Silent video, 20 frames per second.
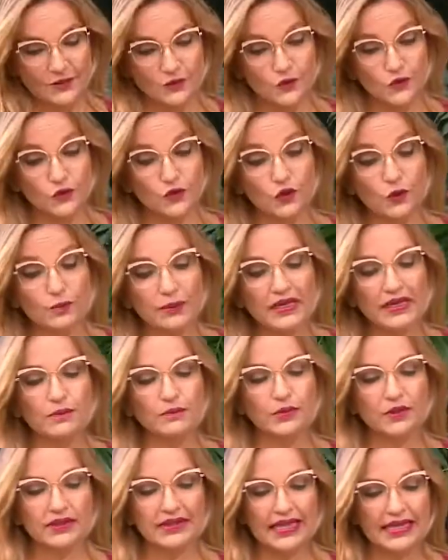eso es súper
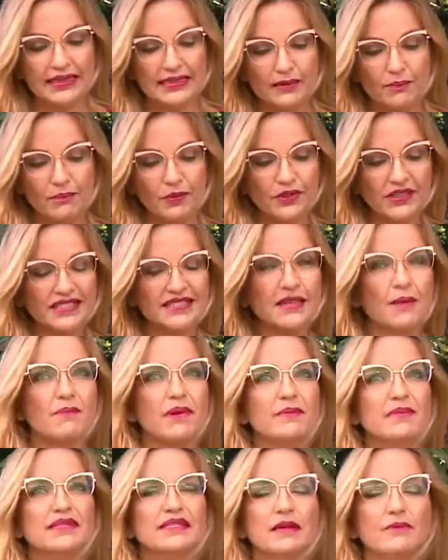importante porque
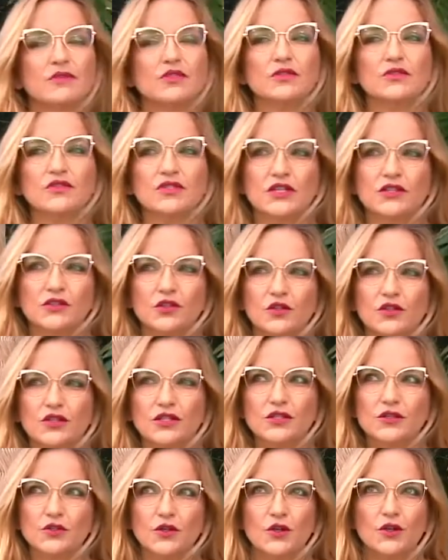siempre pensamos en los
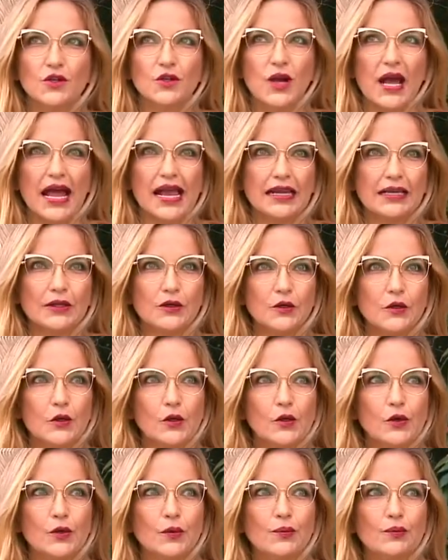anteojos de sol
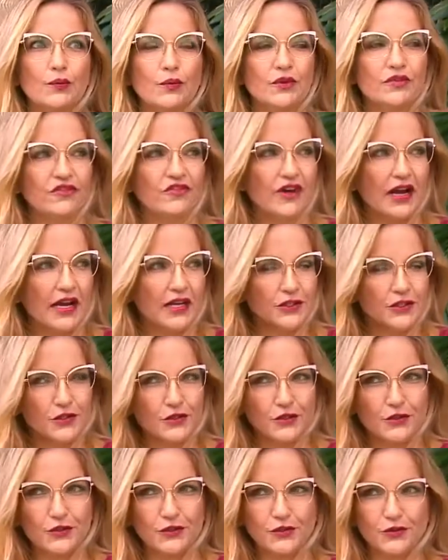algo muy
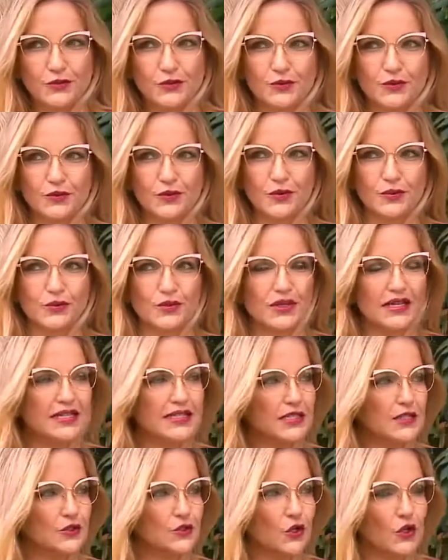fashion o como
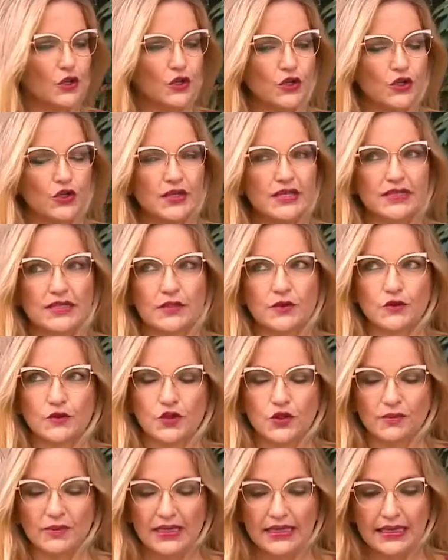accesorio y se nos
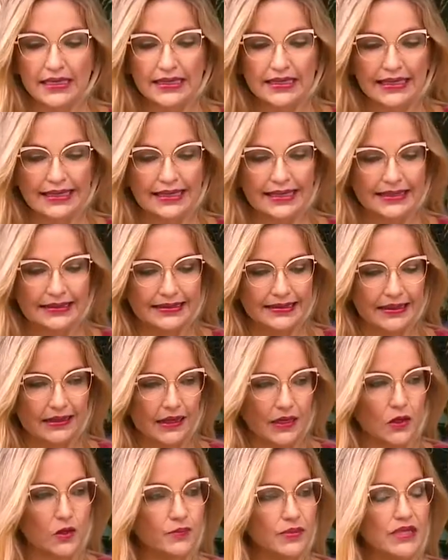olvida que el
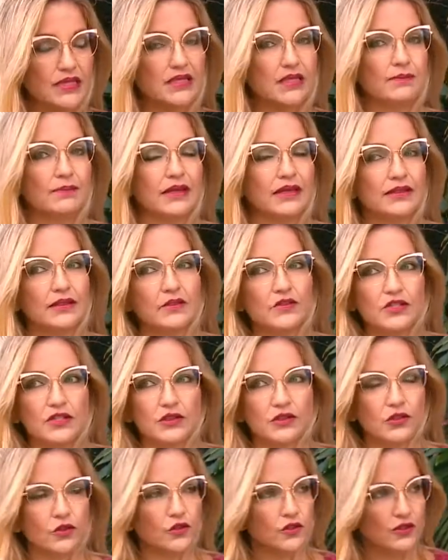trabajo principal de los
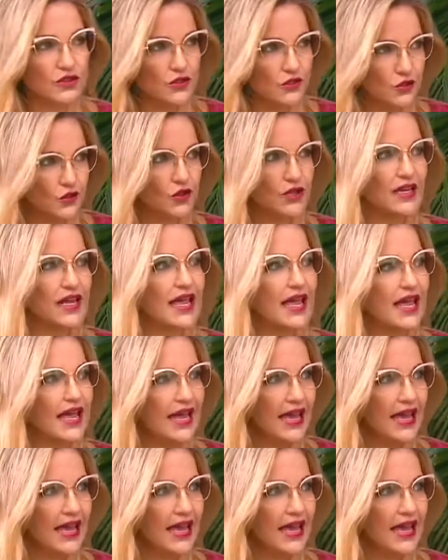anteojos de sol